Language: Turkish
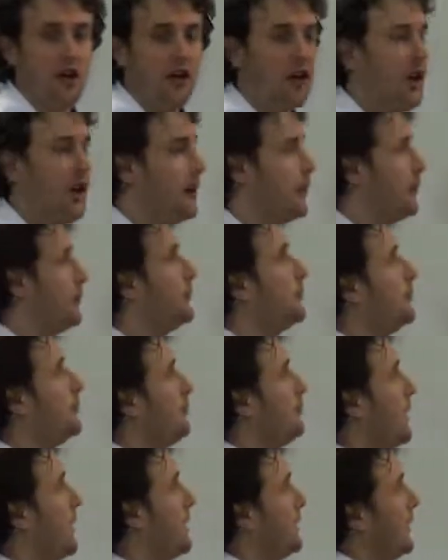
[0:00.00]
ana
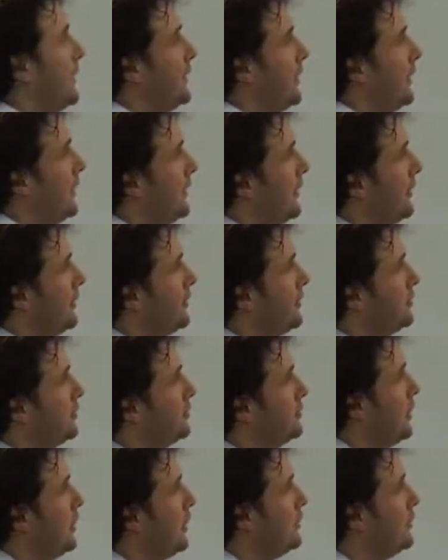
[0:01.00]
materyalleridir
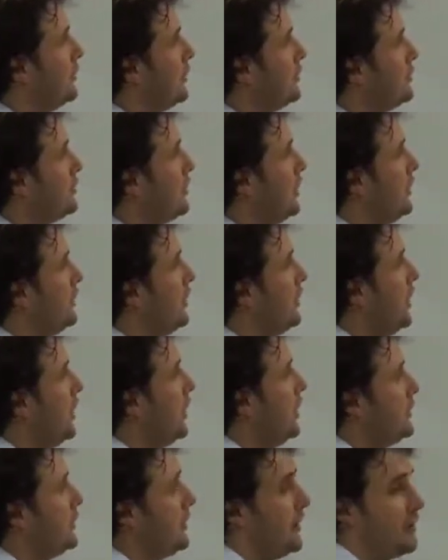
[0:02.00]
bunlar taşlar.
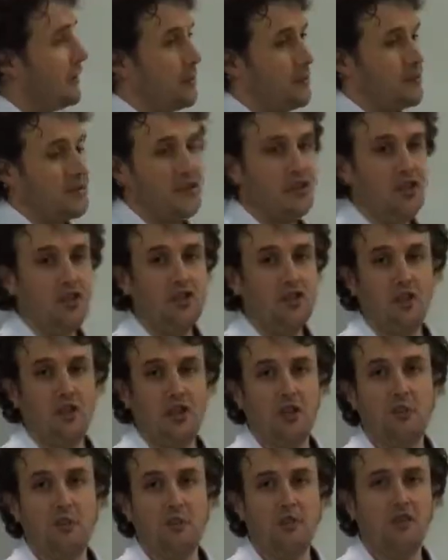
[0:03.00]
Yer yapısını
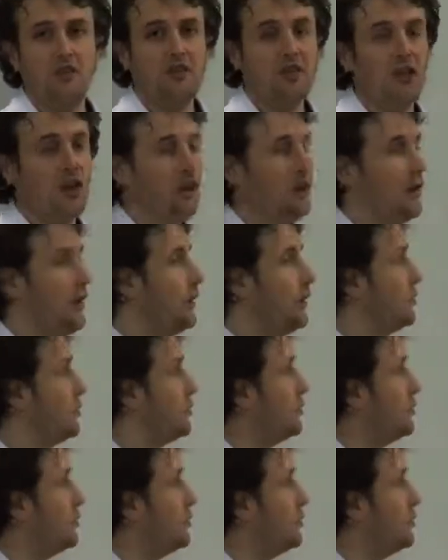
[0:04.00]
incelememizi sağlayan